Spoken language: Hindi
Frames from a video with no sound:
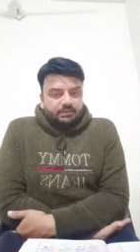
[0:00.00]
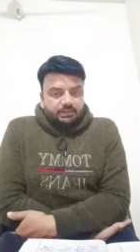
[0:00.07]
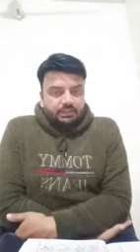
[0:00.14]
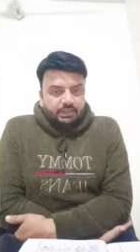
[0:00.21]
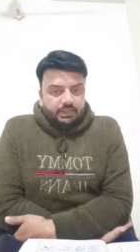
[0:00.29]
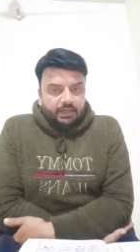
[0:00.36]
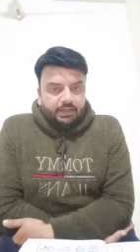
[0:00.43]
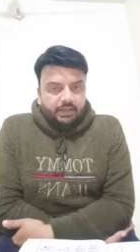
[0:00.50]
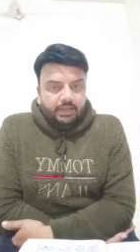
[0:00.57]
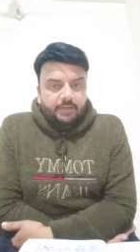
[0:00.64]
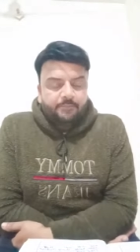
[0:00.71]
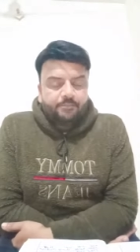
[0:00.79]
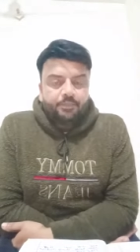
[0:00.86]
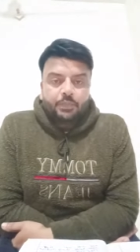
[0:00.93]
दिखाई
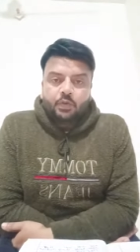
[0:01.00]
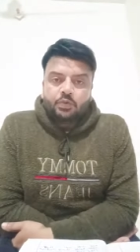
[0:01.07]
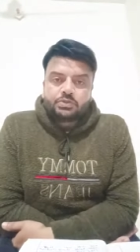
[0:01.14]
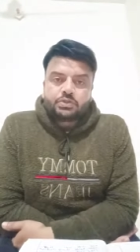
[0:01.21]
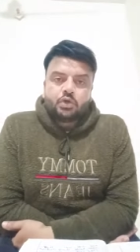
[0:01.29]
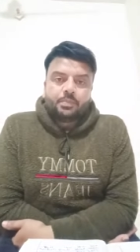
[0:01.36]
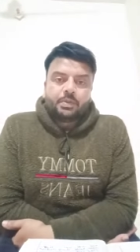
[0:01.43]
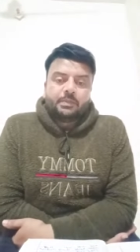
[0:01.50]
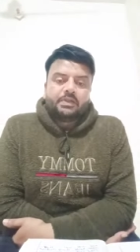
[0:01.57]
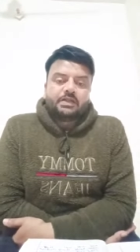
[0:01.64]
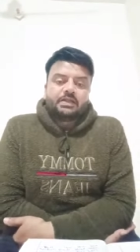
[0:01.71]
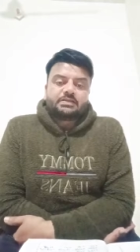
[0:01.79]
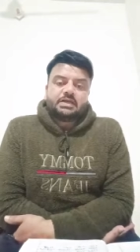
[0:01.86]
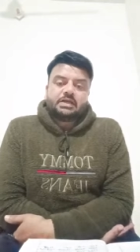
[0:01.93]
है उसके ऊपर भी
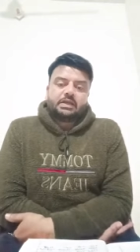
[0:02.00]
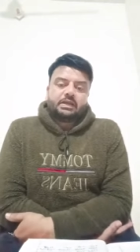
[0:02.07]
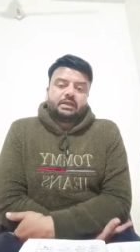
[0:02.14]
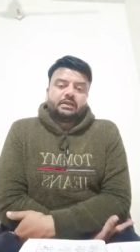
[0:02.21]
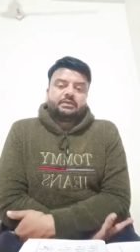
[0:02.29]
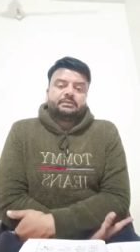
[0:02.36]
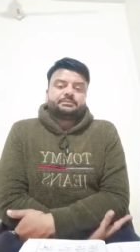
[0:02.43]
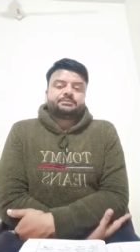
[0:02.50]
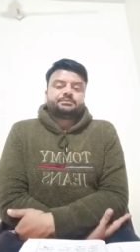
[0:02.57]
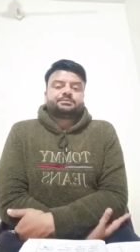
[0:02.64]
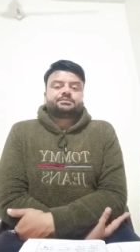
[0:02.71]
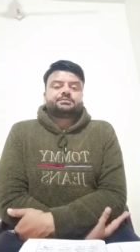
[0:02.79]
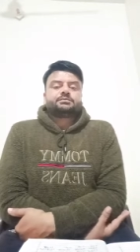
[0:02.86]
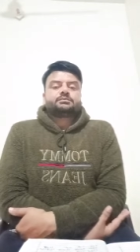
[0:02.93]
चर्चा करेंगे
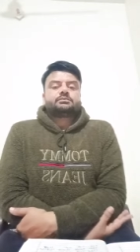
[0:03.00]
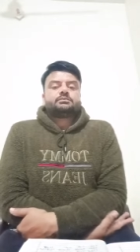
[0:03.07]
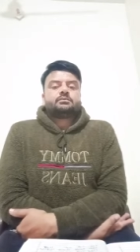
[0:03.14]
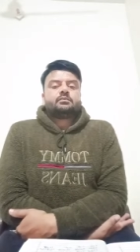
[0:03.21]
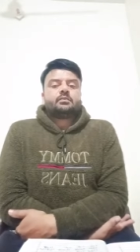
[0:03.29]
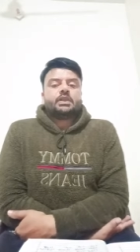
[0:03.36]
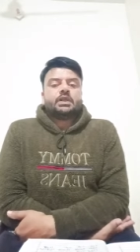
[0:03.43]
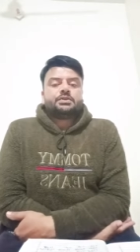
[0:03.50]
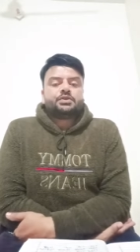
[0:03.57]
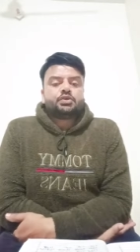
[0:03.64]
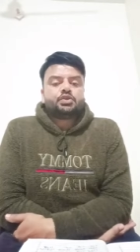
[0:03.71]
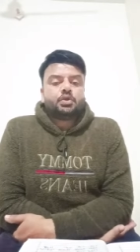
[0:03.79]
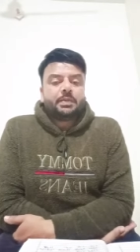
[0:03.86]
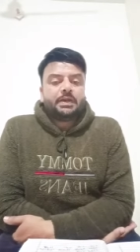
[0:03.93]
जो
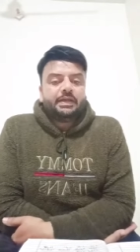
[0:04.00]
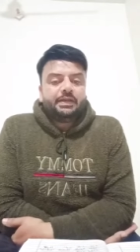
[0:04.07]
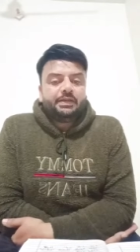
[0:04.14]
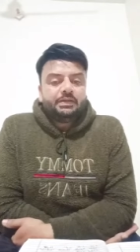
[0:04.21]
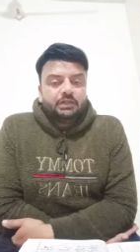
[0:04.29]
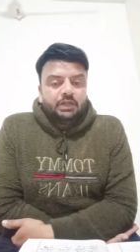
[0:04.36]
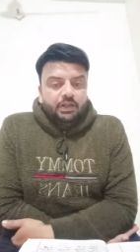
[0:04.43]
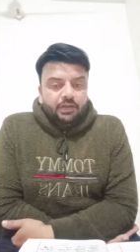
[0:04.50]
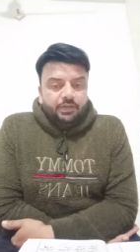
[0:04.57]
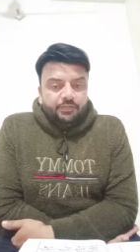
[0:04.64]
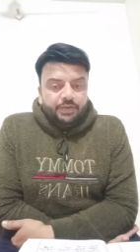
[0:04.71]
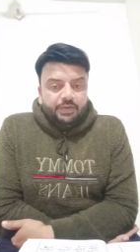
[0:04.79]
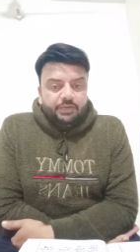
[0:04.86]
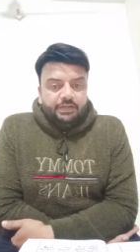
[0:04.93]
जो भाई
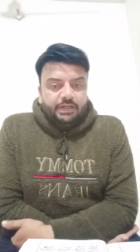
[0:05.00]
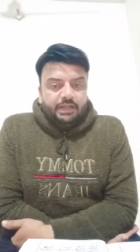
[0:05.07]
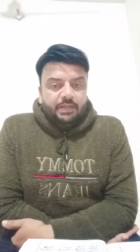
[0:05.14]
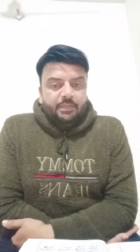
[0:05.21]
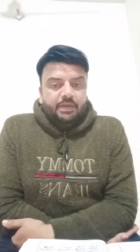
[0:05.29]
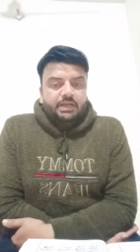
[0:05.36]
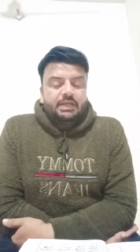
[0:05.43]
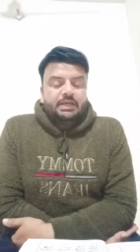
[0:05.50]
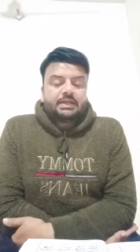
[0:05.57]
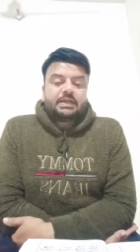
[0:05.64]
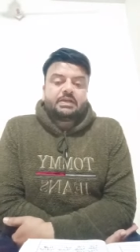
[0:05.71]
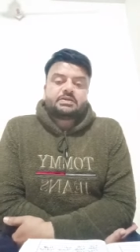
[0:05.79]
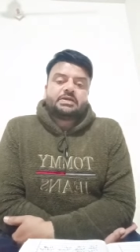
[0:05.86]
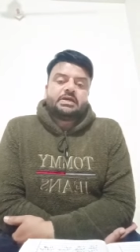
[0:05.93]
वीडियो देख रहे हैं भाई एक
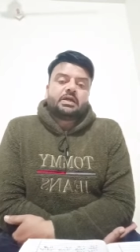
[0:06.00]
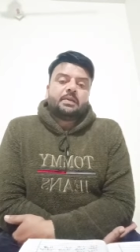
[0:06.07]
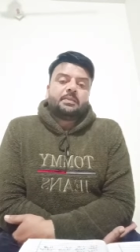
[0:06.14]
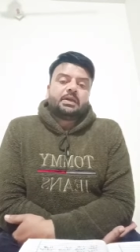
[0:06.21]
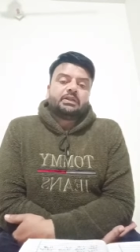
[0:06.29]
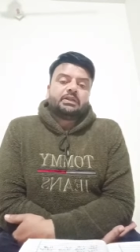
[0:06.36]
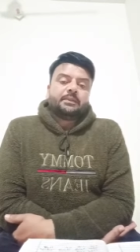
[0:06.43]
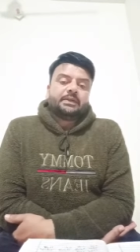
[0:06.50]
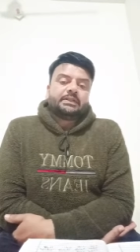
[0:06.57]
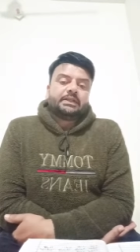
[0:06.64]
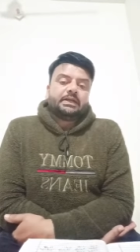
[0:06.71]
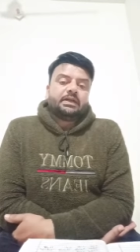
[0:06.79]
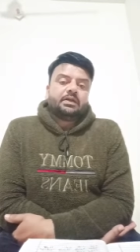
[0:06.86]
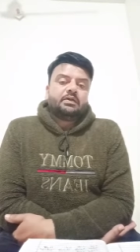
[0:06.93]
एक शेयर का बटन दबाते जाना